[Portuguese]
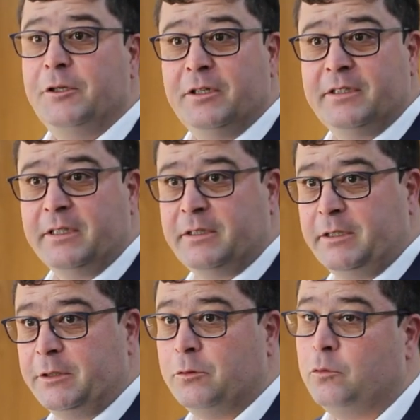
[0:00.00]

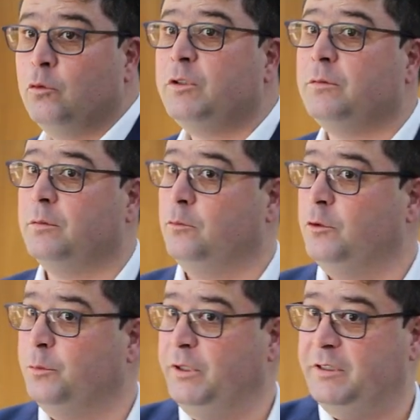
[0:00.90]
exercício dos,
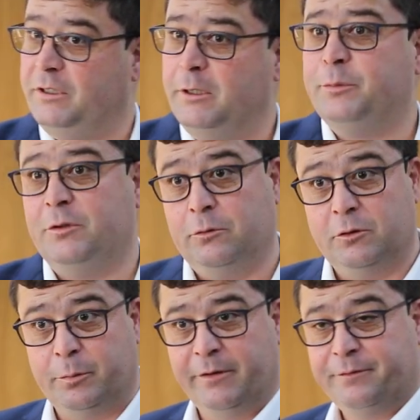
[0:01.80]
dos municípios e
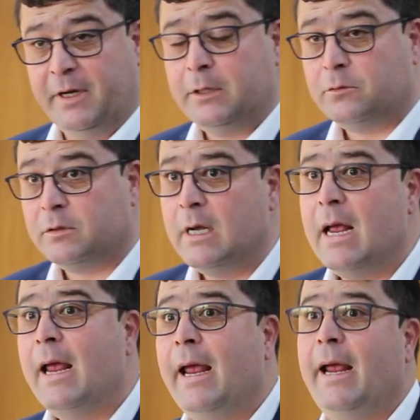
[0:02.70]
dos prefeitos,
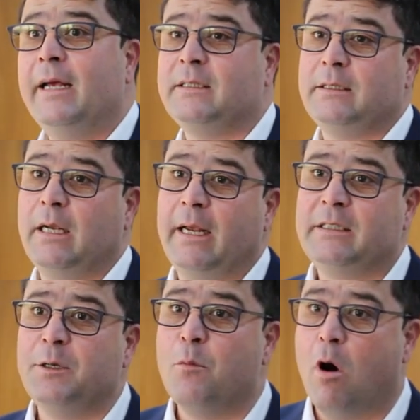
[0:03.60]
esse,
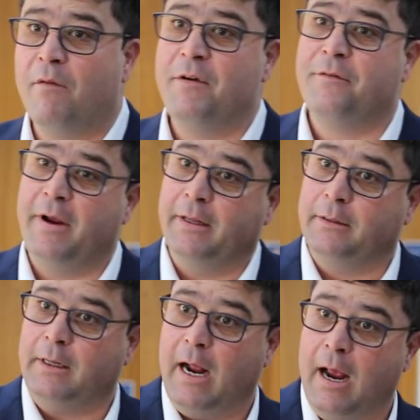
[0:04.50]
esse imóvel vai
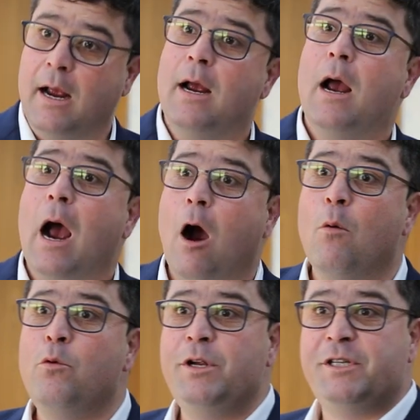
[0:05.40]
entrar
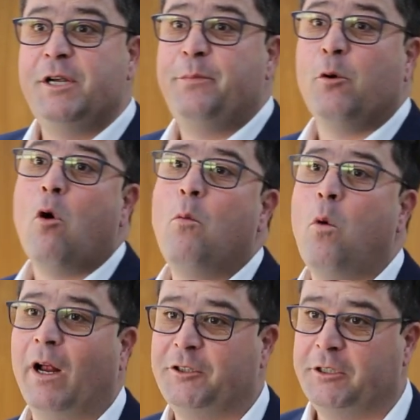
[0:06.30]
ao município como
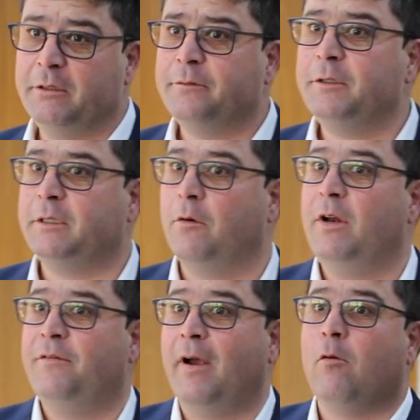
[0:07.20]
um ativo, então
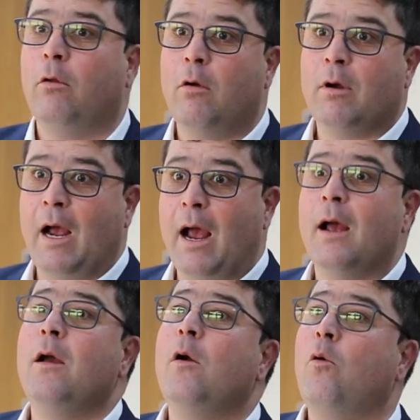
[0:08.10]
ele vai
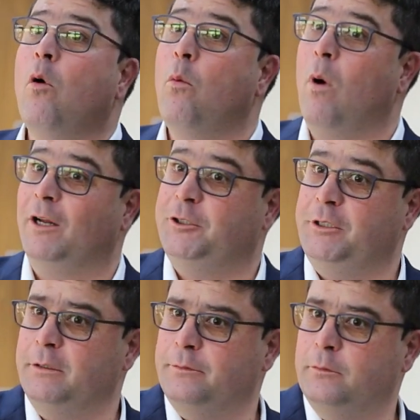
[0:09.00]
colocar como um
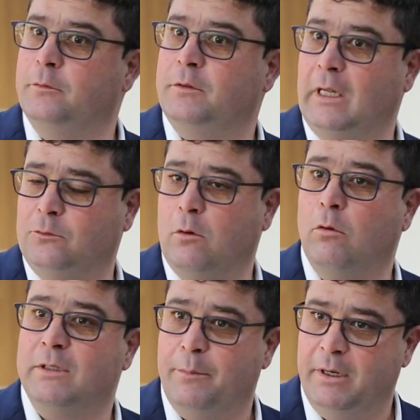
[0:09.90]
ativo no, na sua
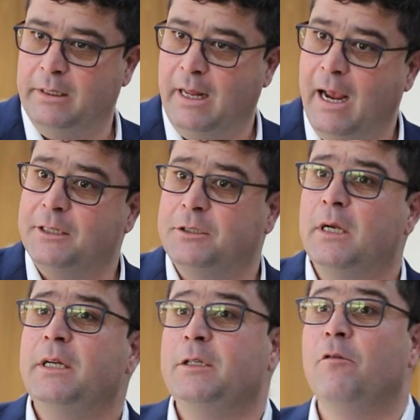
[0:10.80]
contabilidade,
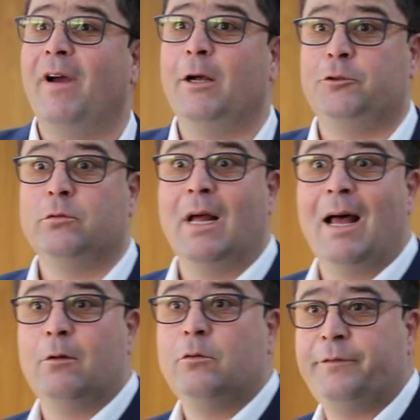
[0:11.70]
então vai
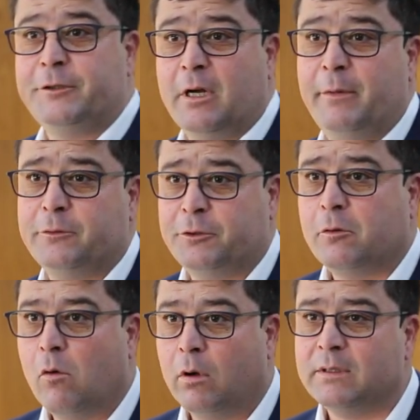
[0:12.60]
ajudá-lo no fechamento de
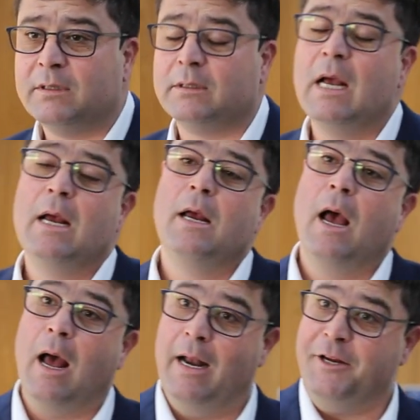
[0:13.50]
contas,
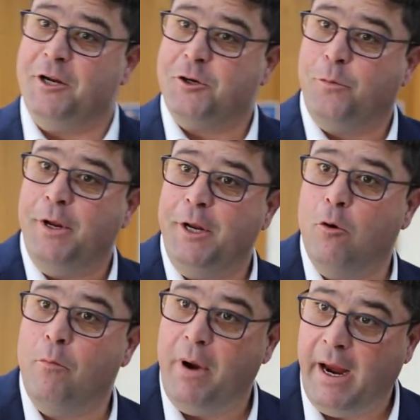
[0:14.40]
além de adquirir
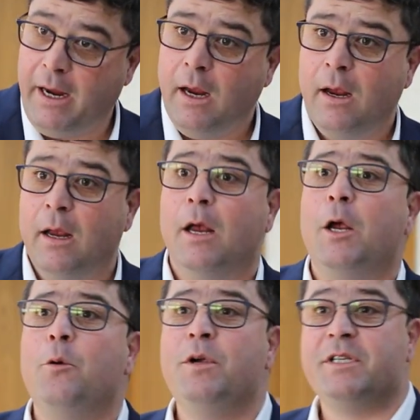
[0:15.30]
um bem, e o